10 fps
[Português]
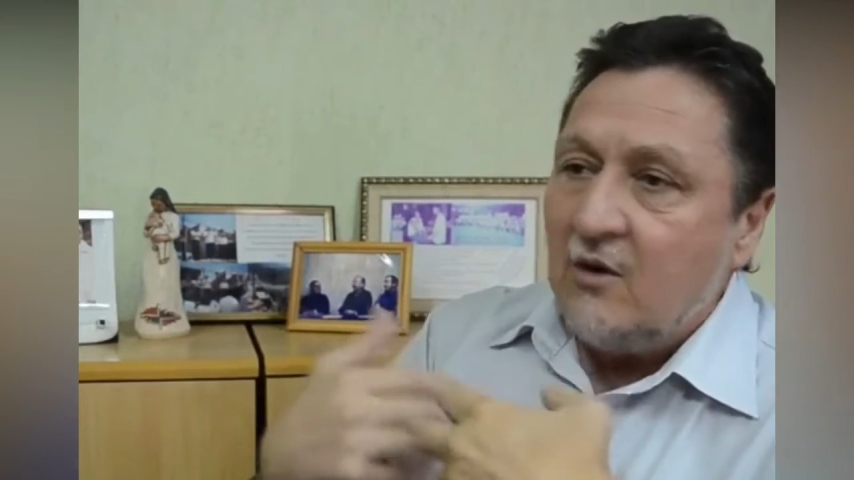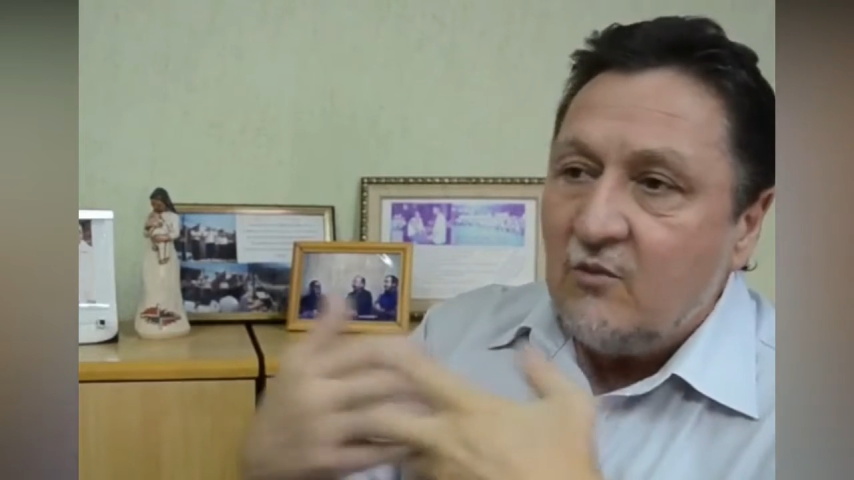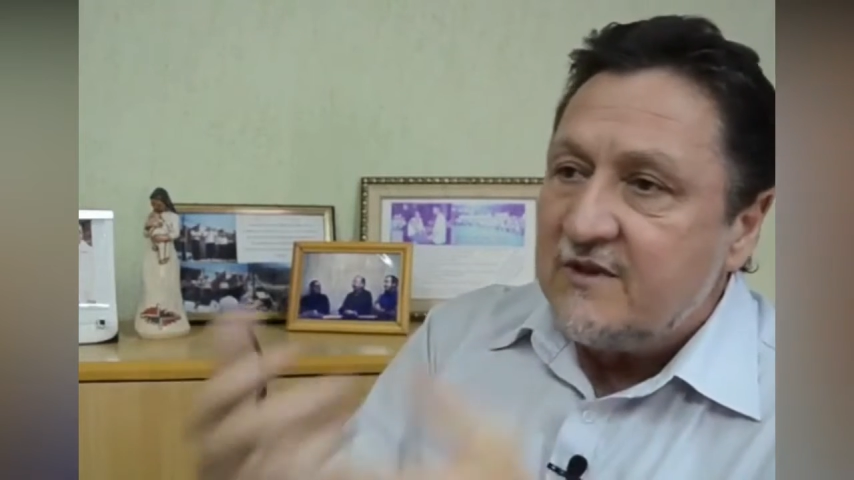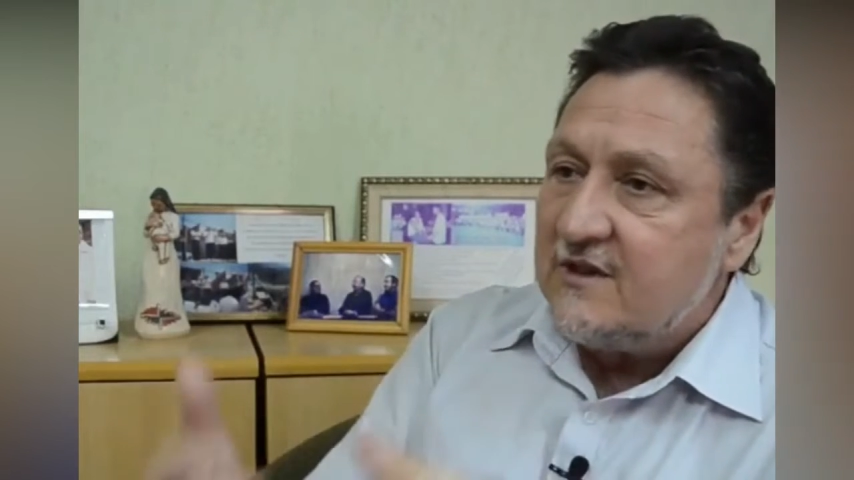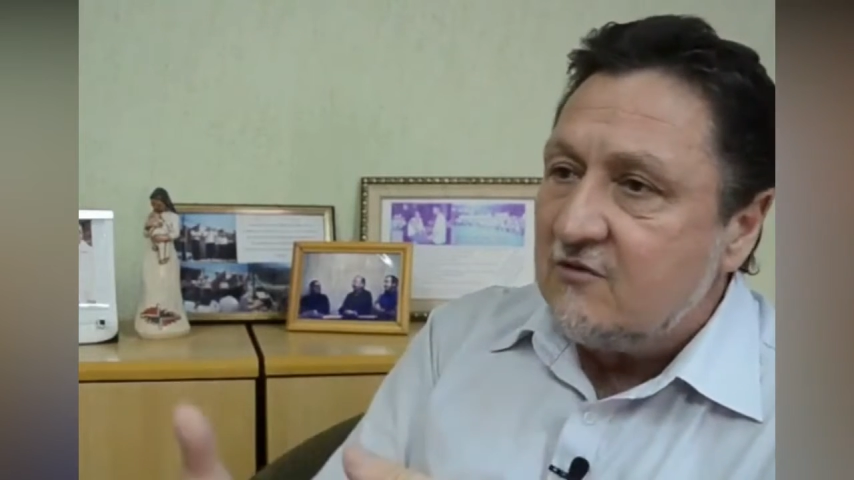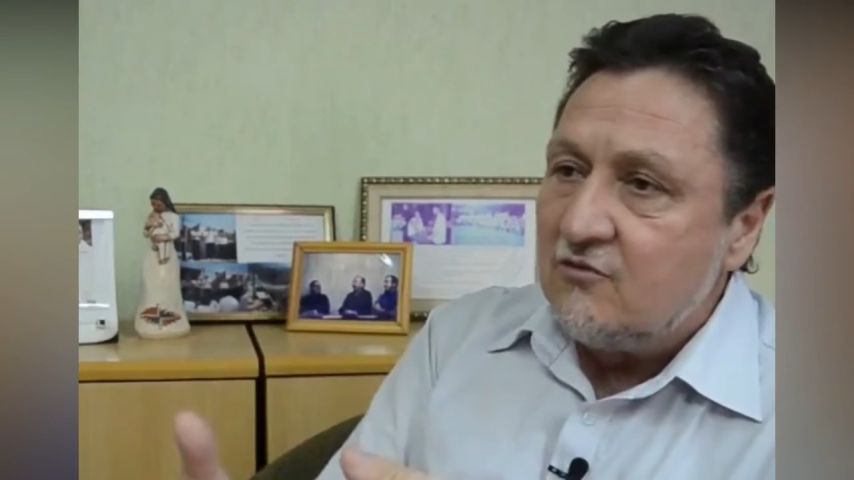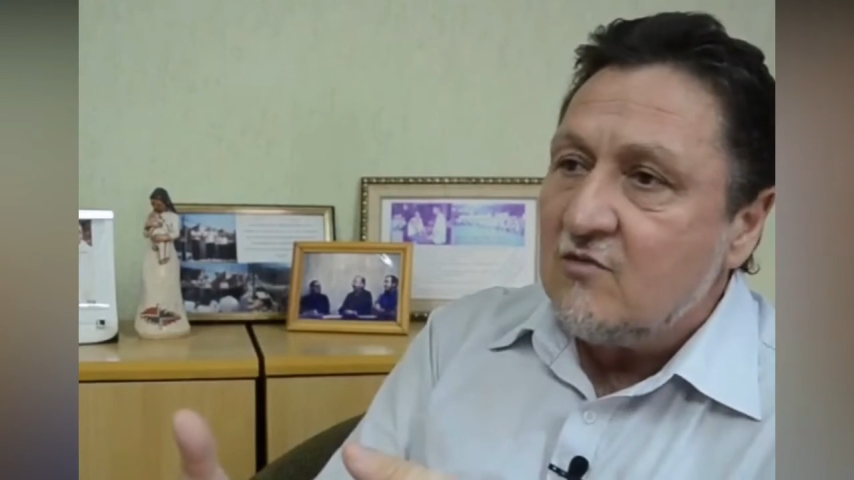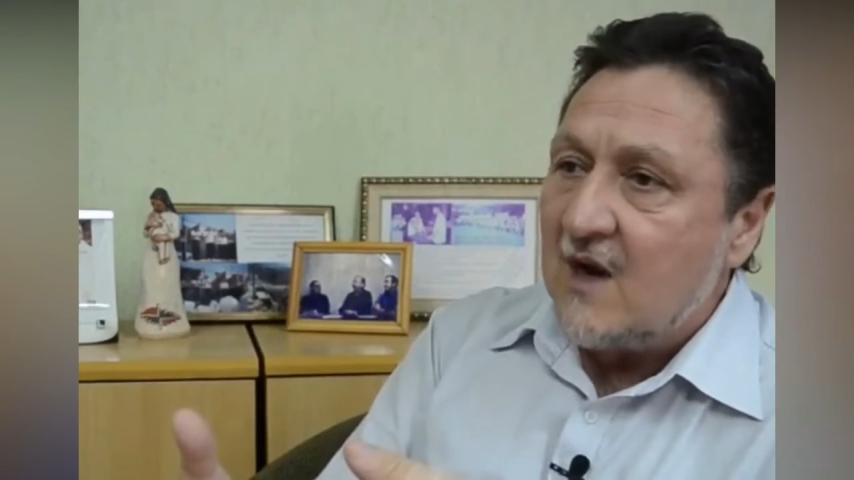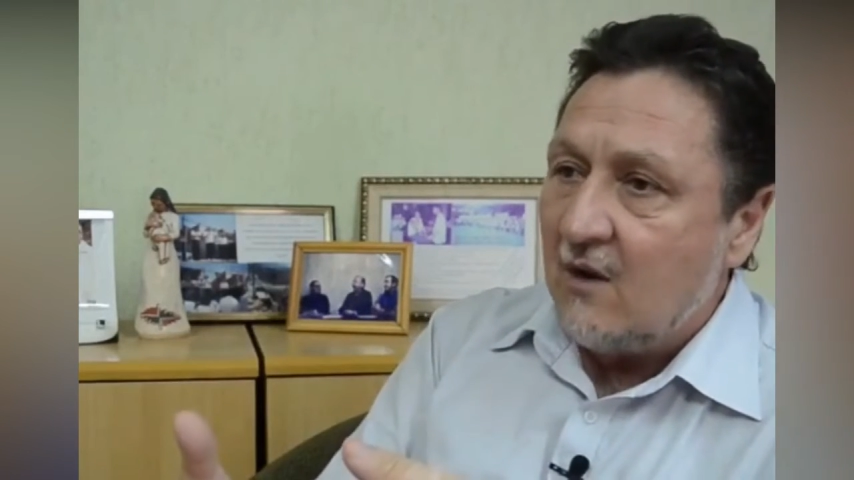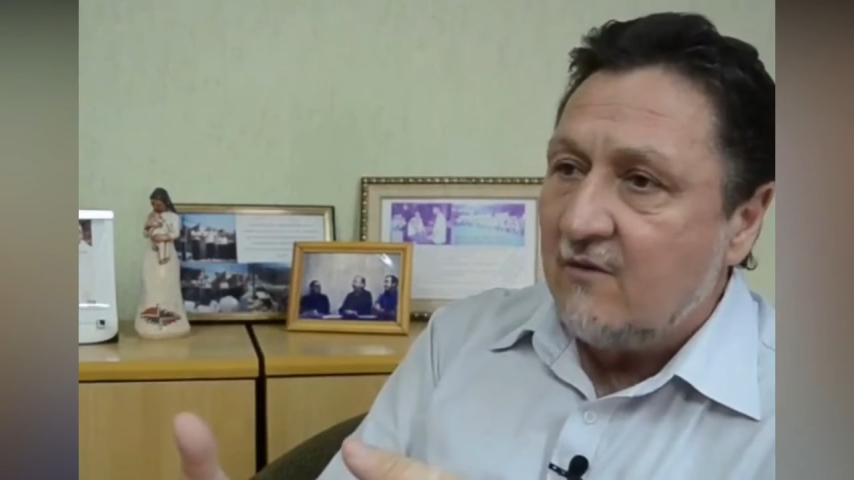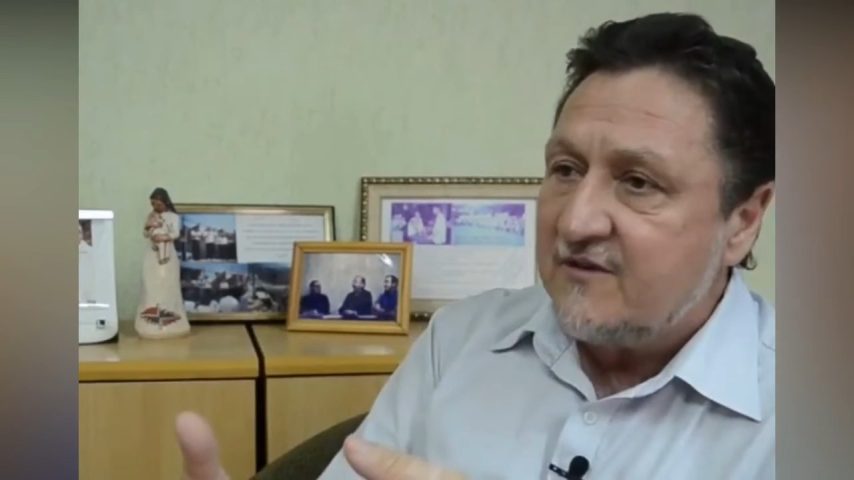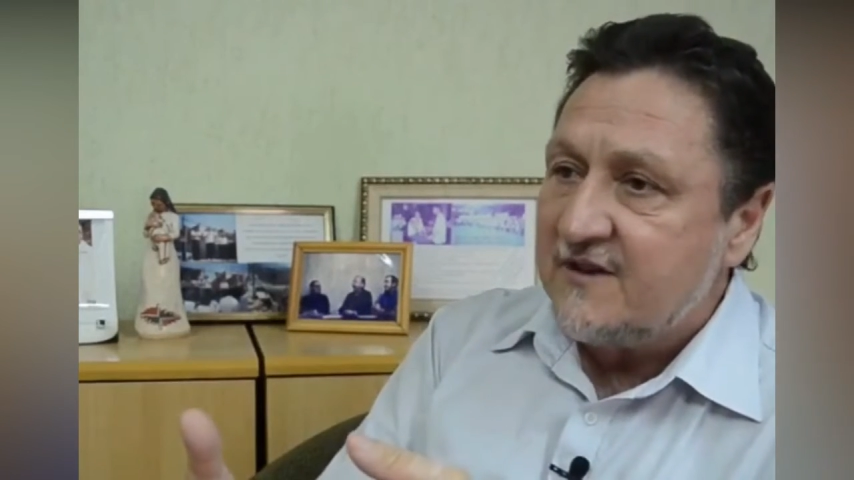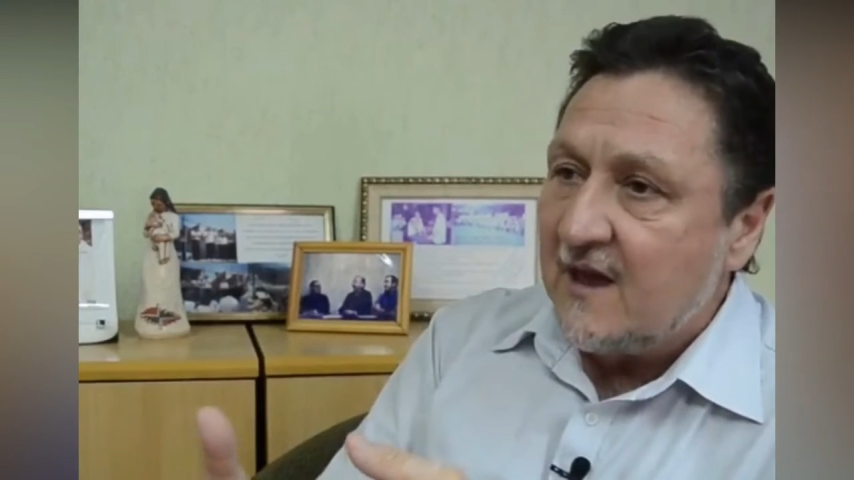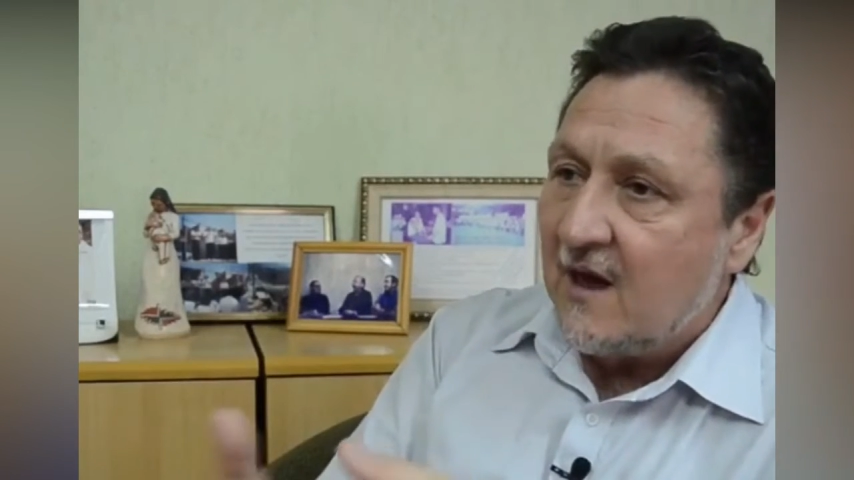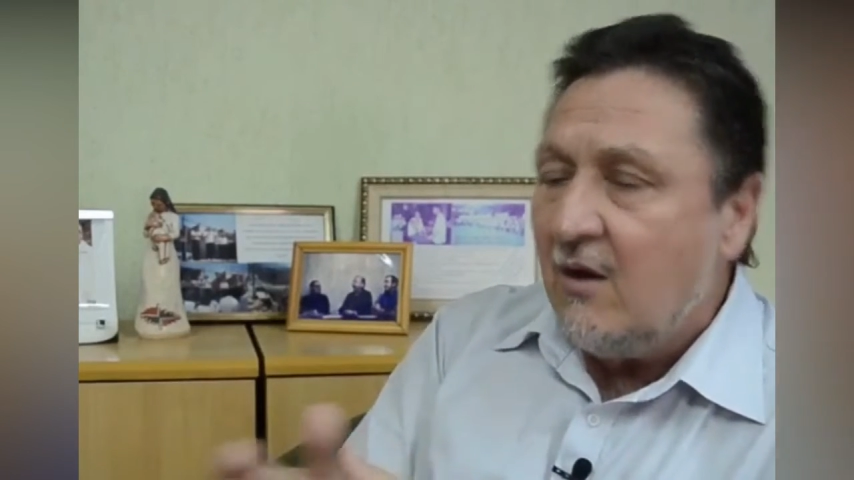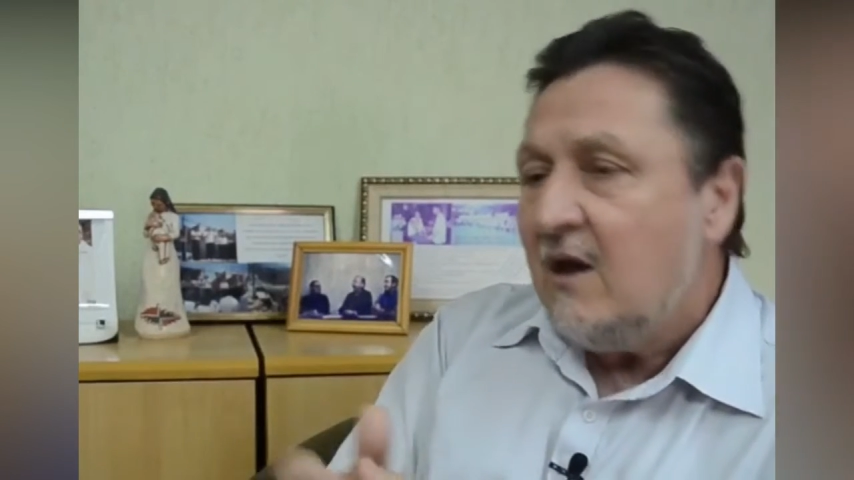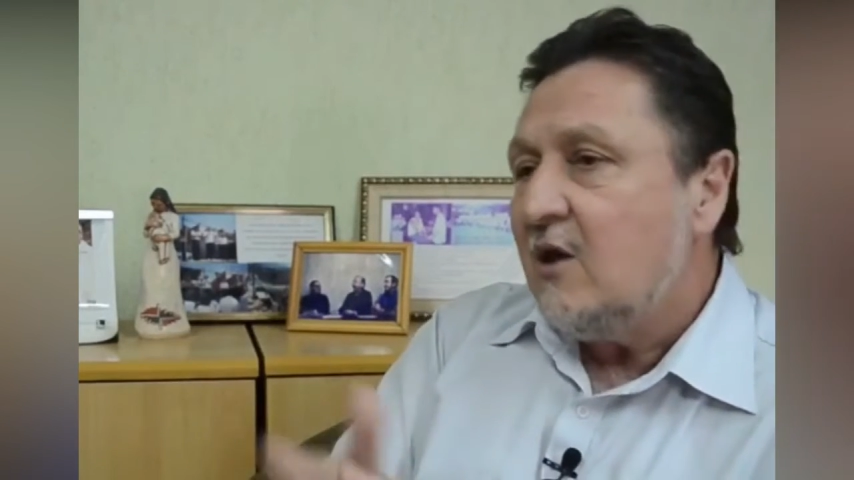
eu não preciso de um carro oficial,